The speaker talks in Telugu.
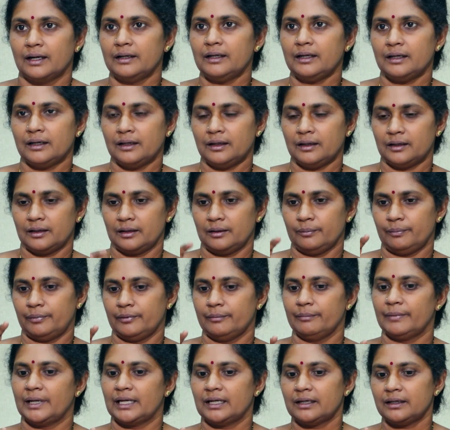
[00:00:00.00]
అంటే
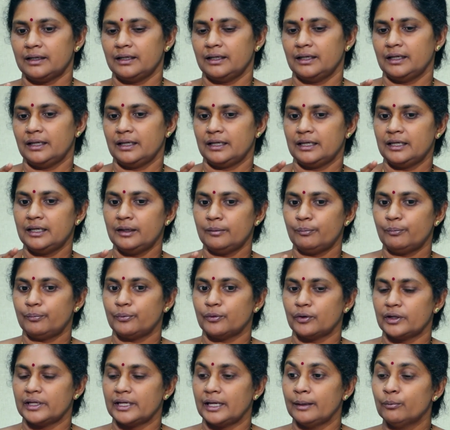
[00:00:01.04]
ఇప్పుడు మనకి ఈ
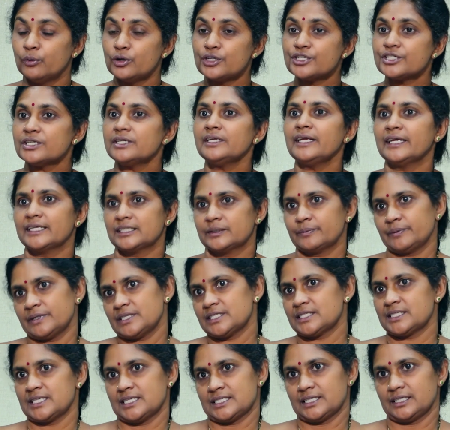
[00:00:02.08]
ఎమోషన్
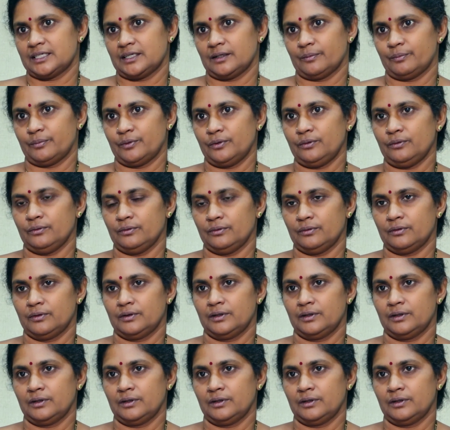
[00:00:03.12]
ఎక్స్ప్రెస్ చేసేటప్పుడు